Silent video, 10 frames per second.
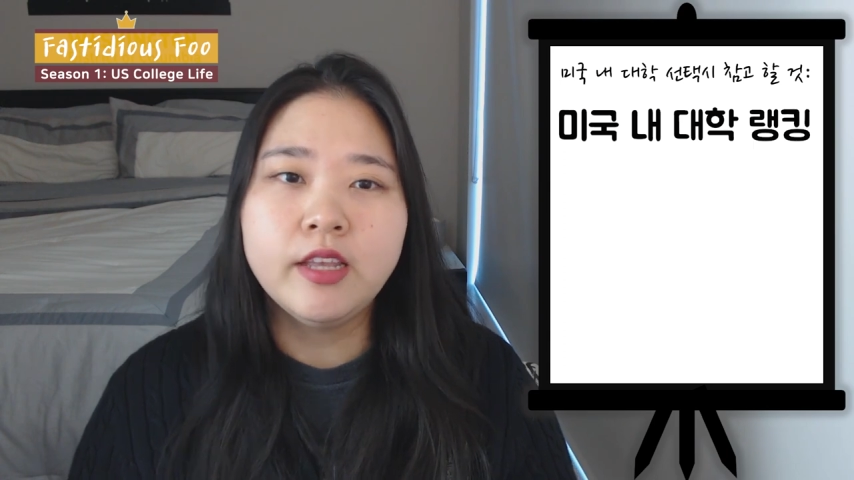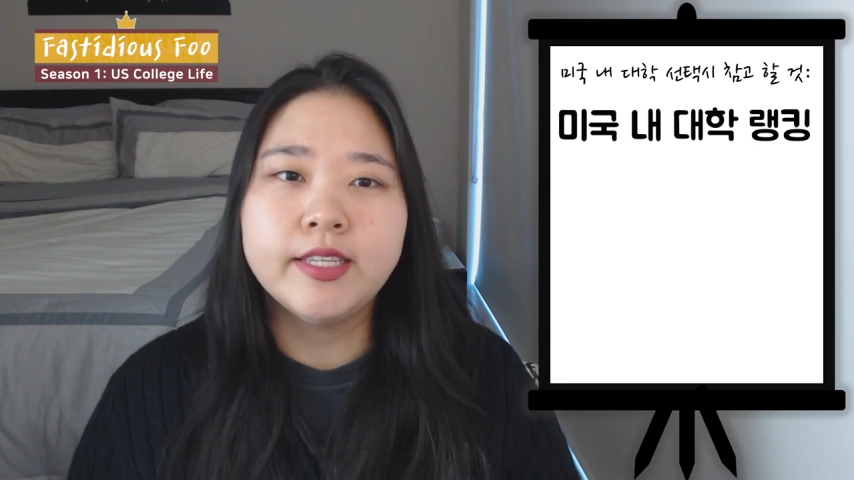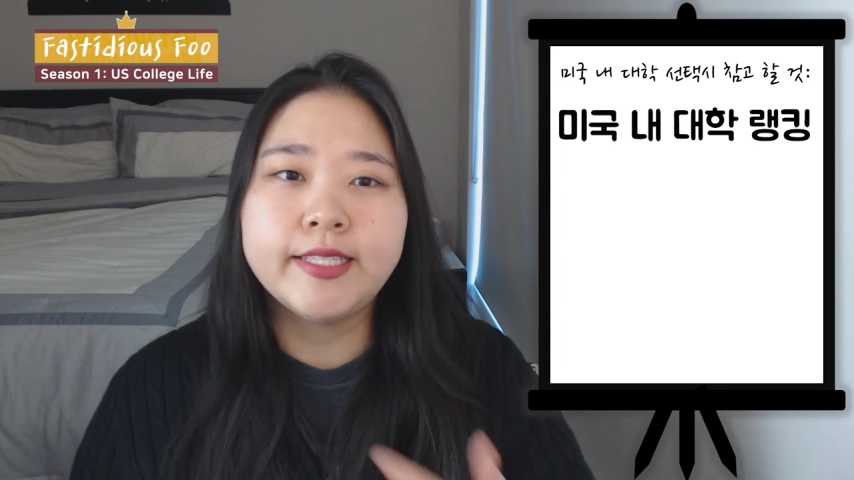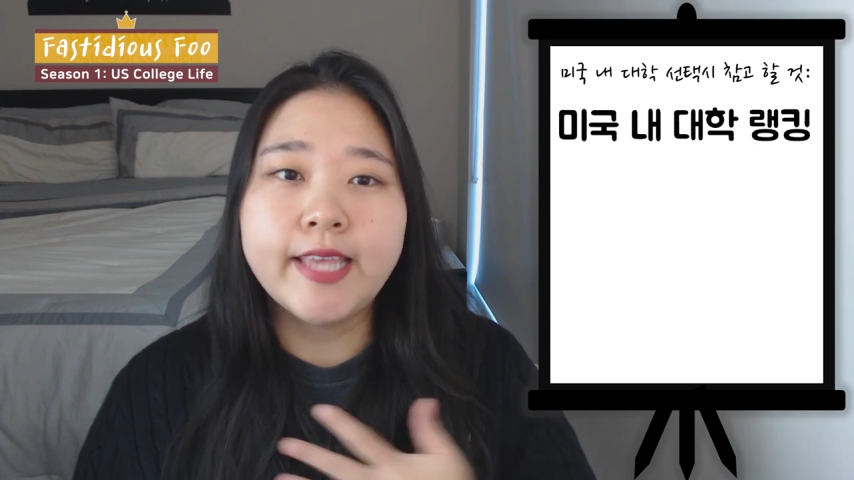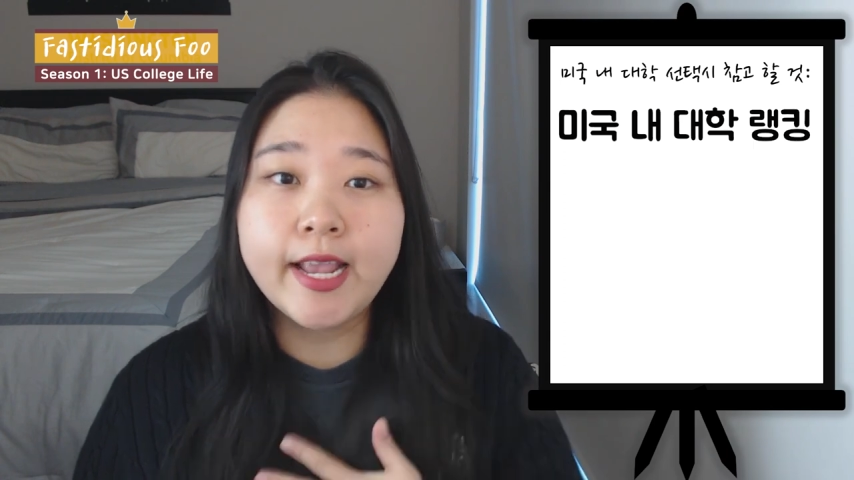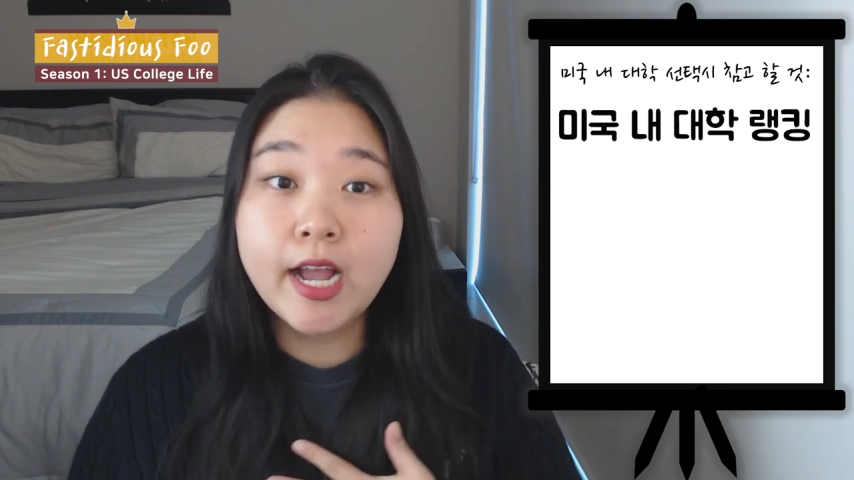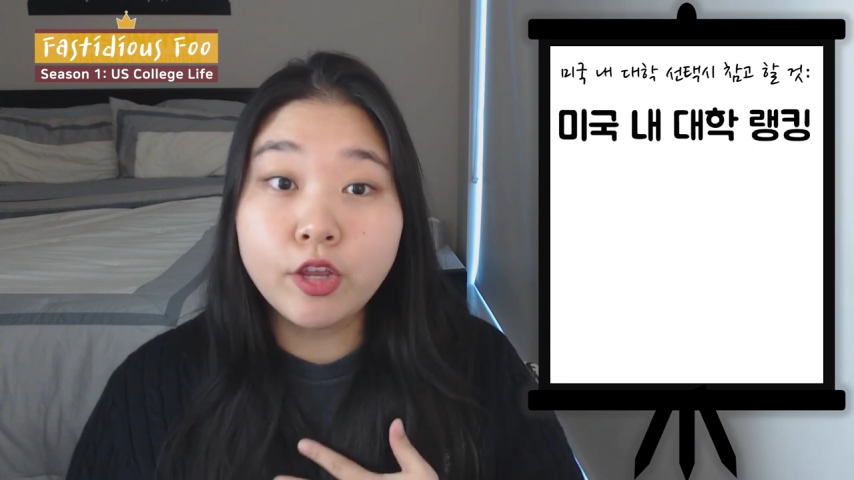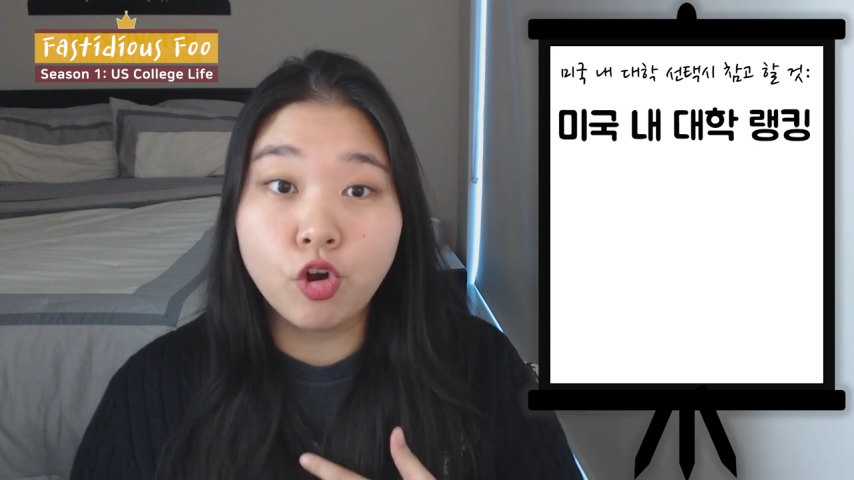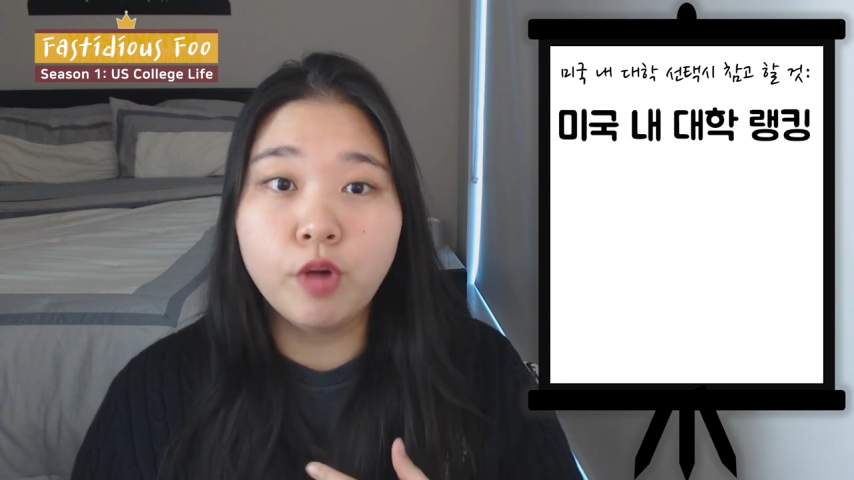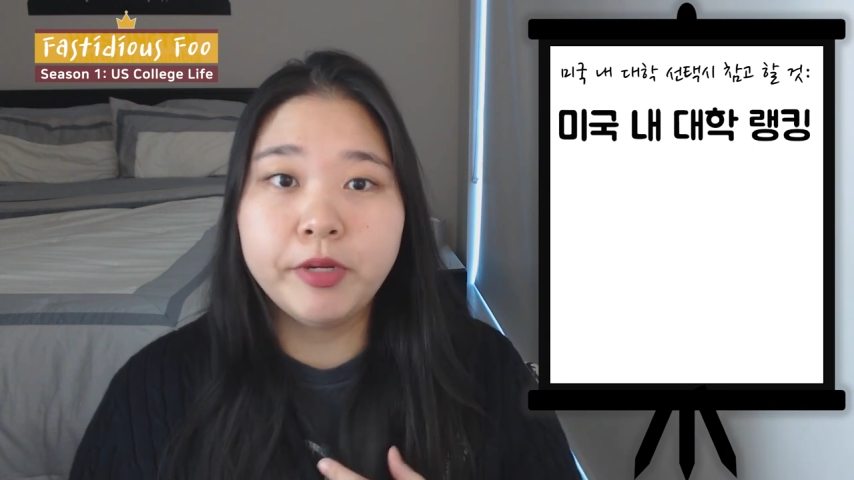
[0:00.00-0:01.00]
이제 제가
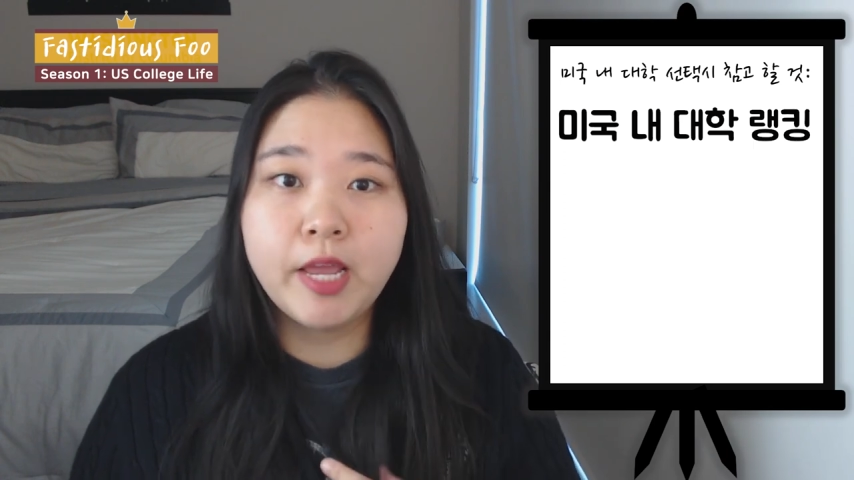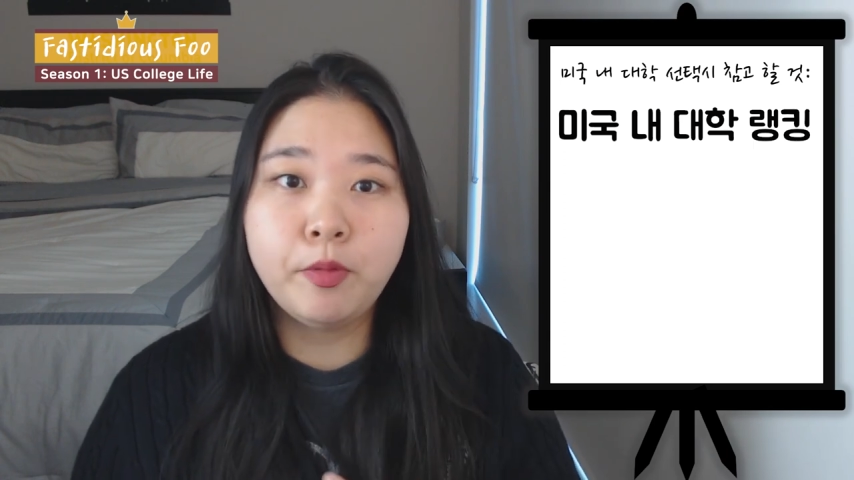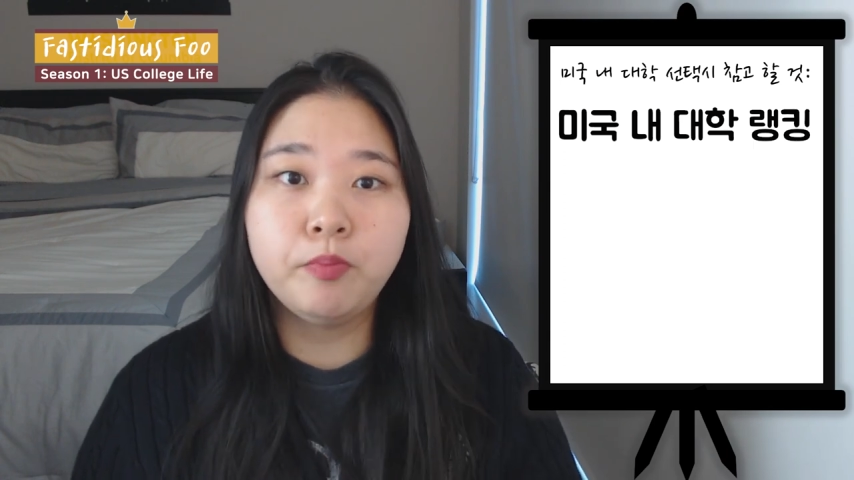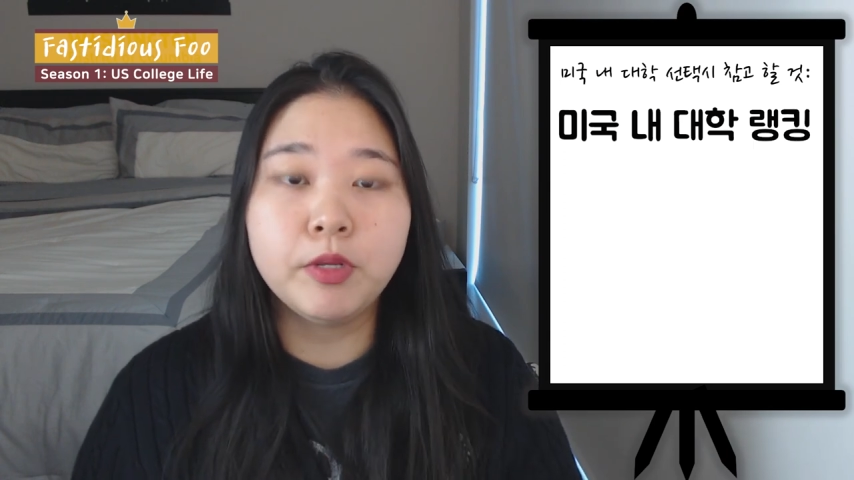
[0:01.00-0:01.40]
경험을 해본